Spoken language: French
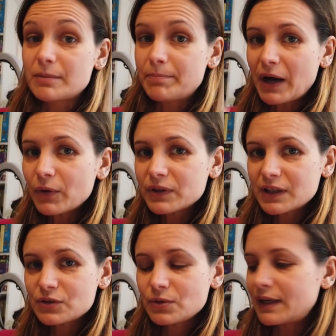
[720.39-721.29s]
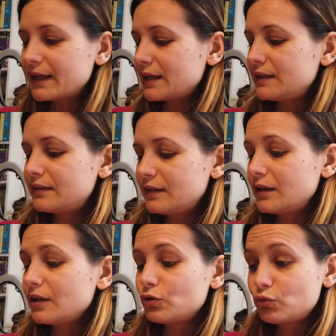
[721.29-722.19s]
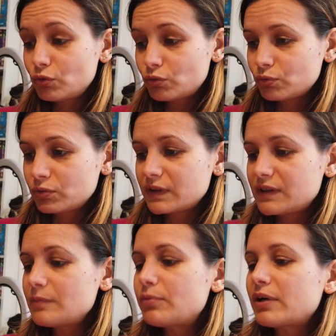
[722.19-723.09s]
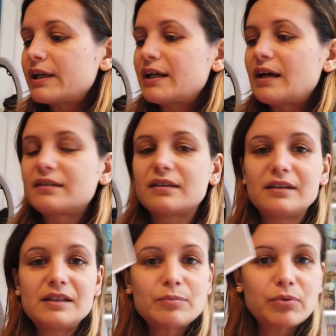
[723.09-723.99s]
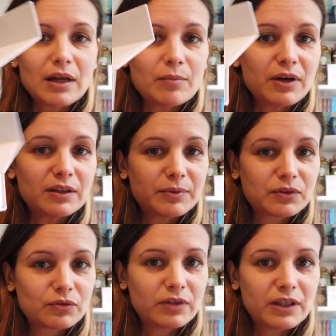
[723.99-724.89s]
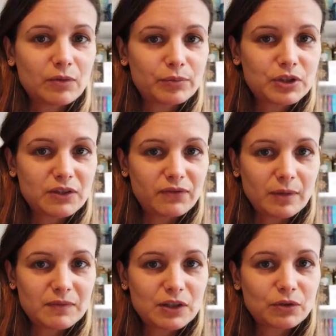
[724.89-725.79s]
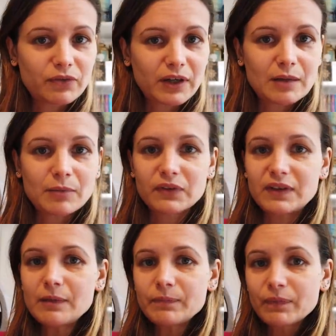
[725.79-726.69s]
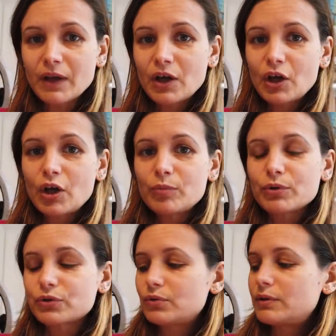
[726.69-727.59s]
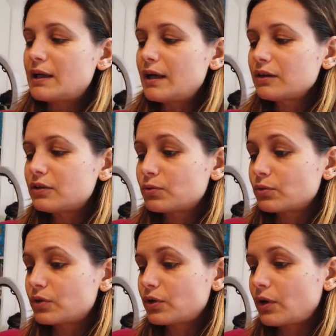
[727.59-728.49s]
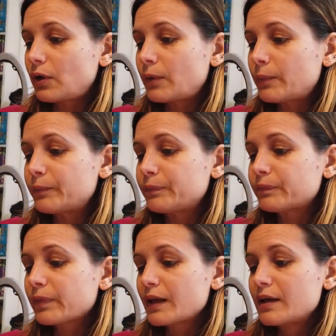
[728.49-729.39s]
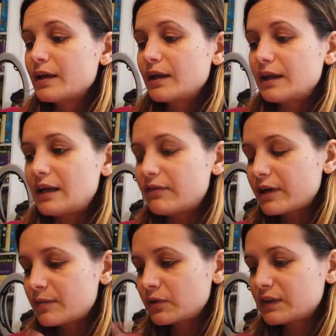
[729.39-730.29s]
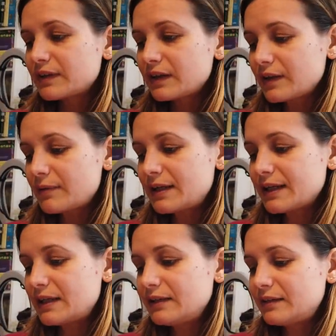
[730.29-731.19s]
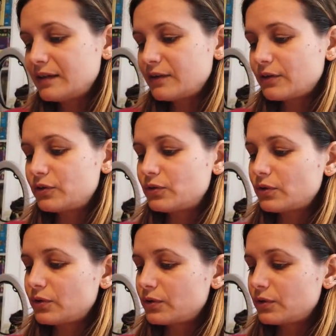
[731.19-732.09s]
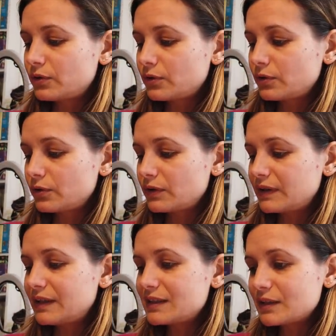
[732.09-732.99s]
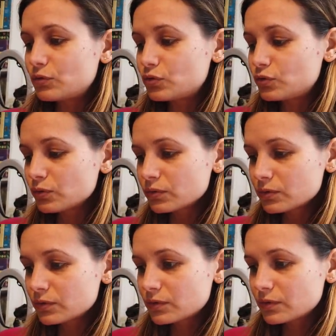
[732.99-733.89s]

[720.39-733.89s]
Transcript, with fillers: J'ai pas rogné sur la qualité du tout, ni pour les cartes, ni pour la boîte, que vous voyez en plus j'ai fait un petit coffret aimanté pour celui-là, donc euh, il a vraiment une très très belle qualité euh, d'exécution.